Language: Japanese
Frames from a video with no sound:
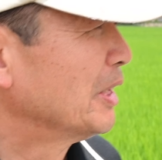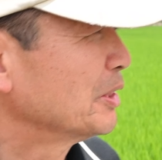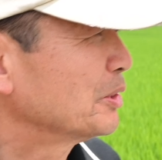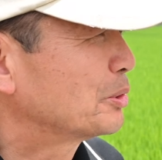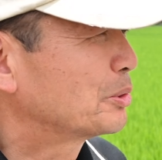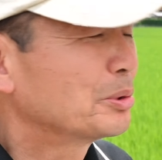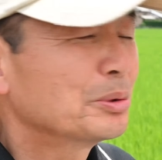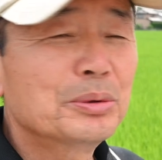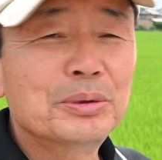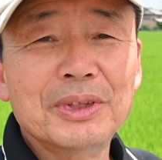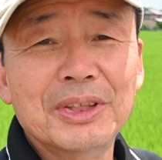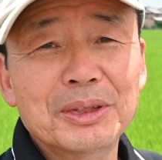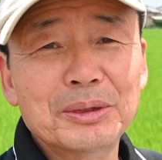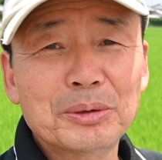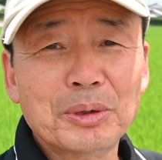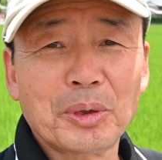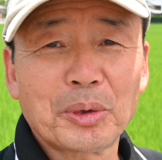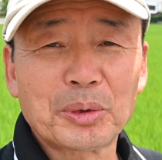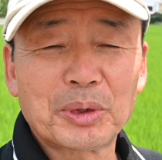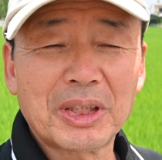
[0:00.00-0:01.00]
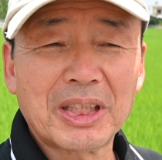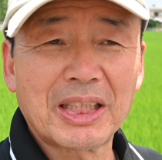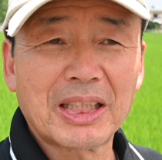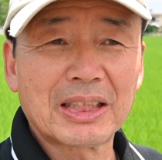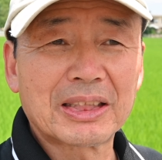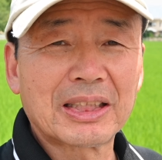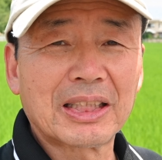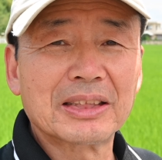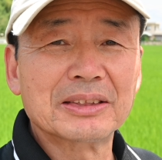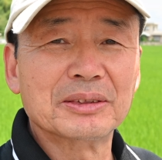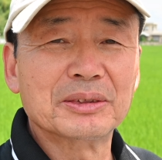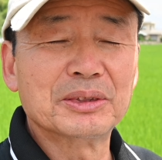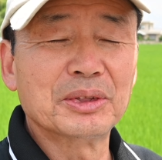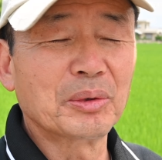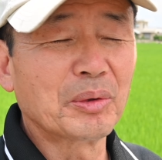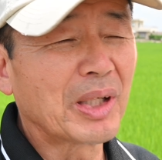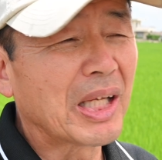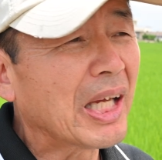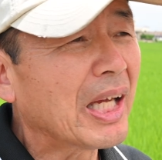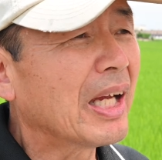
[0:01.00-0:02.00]
ツーリングの予定だったんです
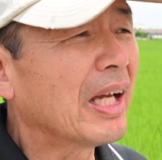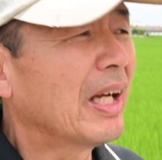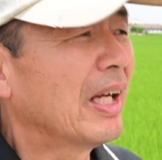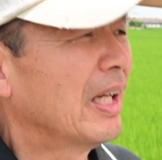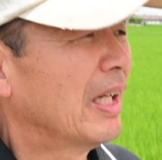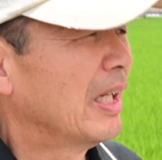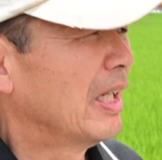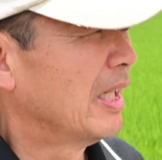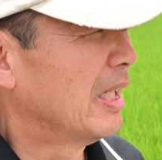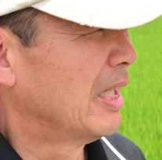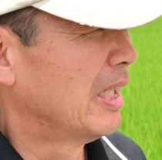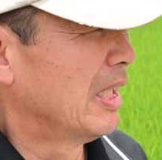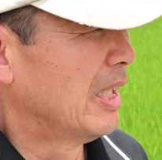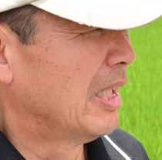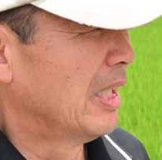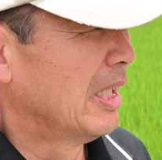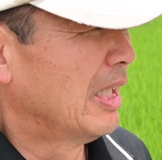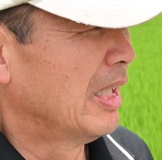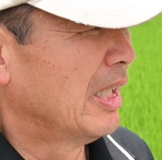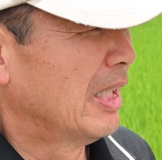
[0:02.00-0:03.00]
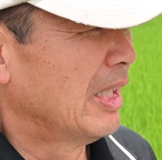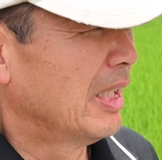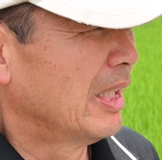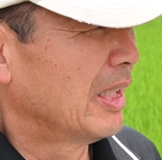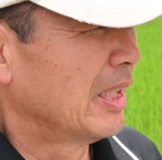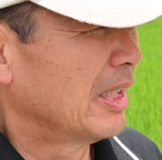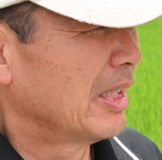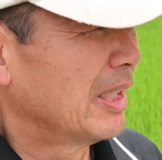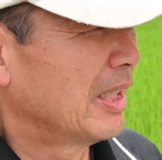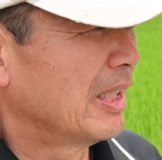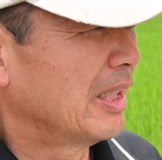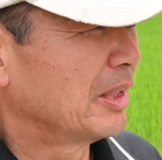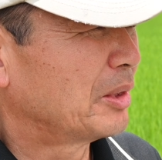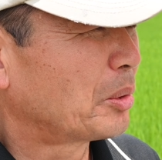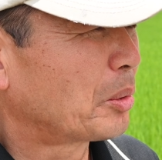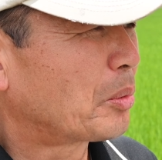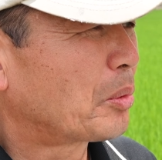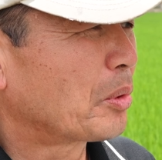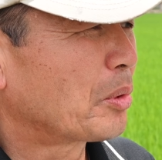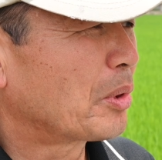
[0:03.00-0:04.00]
よね、え
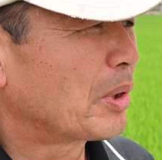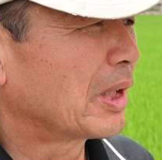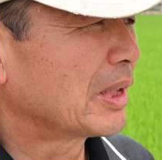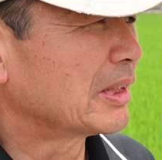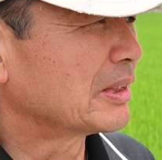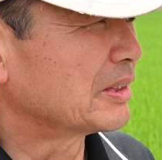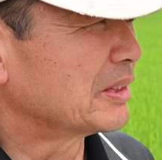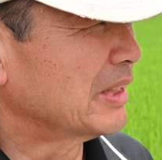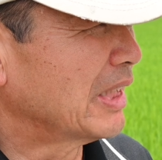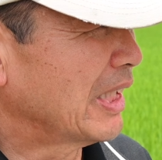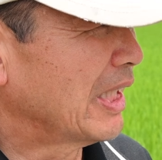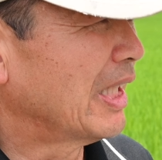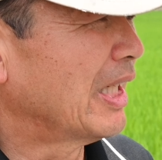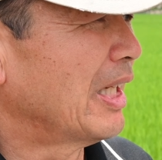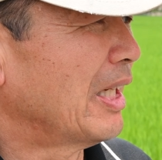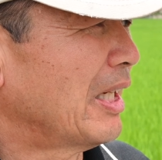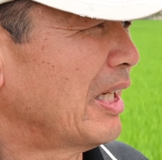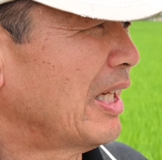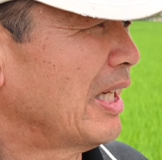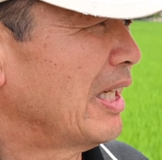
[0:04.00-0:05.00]
ところがですね、